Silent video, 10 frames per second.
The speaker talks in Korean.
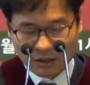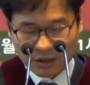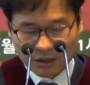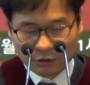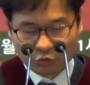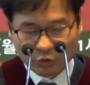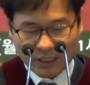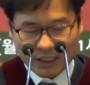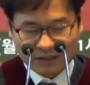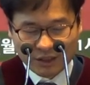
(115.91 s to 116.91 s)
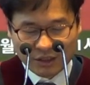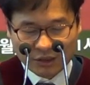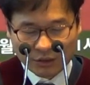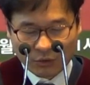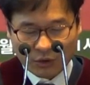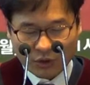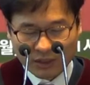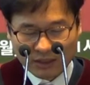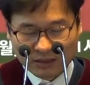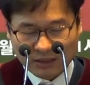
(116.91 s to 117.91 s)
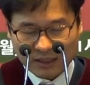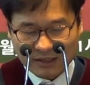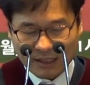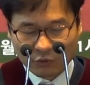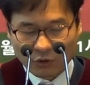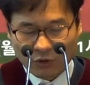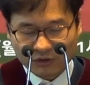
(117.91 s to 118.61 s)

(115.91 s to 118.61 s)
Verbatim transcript: 이는 우리가 친히 듣고 그가 참으로